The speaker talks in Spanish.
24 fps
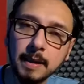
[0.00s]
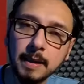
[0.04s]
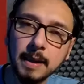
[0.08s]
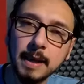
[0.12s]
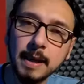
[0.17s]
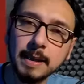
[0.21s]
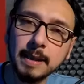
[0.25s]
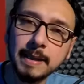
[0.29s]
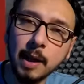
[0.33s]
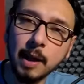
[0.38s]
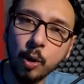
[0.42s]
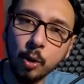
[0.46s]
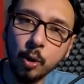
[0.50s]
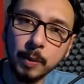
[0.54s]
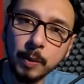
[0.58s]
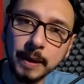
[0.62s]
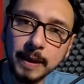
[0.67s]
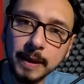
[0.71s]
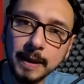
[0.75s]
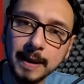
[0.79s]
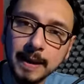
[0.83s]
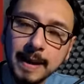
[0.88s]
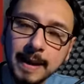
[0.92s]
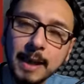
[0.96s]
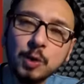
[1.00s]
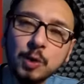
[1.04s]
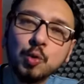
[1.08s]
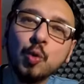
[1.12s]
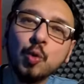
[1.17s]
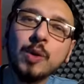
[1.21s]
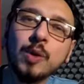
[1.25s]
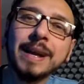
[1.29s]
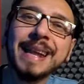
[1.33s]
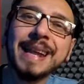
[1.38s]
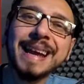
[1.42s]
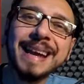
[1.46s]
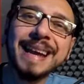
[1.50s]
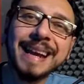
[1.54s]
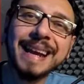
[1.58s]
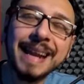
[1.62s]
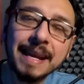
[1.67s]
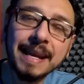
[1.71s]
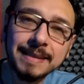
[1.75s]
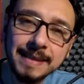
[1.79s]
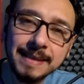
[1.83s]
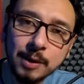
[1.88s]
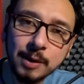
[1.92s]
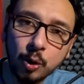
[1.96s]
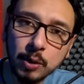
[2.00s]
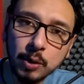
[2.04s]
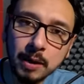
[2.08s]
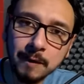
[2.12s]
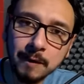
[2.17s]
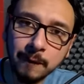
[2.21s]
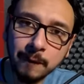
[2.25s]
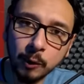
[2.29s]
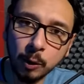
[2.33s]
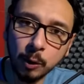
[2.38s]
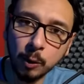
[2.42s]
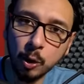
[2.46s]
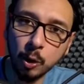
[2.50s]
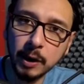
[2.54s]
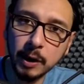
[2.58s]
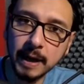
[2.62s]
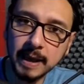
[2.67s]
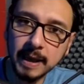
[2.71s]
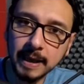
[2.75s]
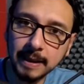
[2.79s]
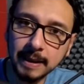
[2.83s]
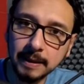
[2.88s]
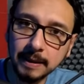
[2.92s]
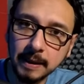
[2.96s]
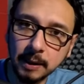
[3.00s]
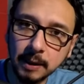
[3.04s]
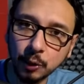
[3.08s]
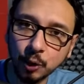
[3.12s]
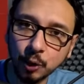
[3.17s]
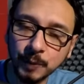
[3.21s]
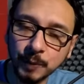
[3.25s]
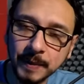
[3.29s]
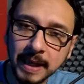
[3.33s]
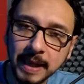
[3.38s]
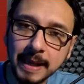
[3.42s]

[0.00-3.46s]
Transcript: Esta obra es un gran clásico del folclore argentino